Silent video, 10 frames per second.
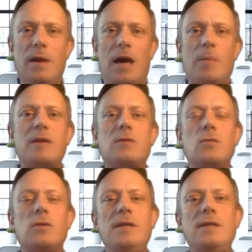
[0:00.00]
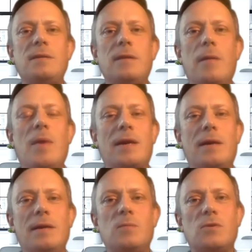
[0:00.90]
Aber durch diesen
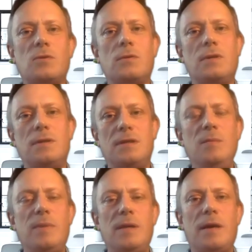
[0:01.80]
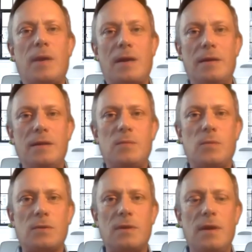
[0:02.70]
Mechanismus, durch diesen
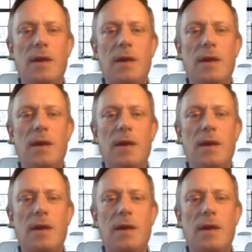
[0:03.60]
Teambuilding-Mechanismus,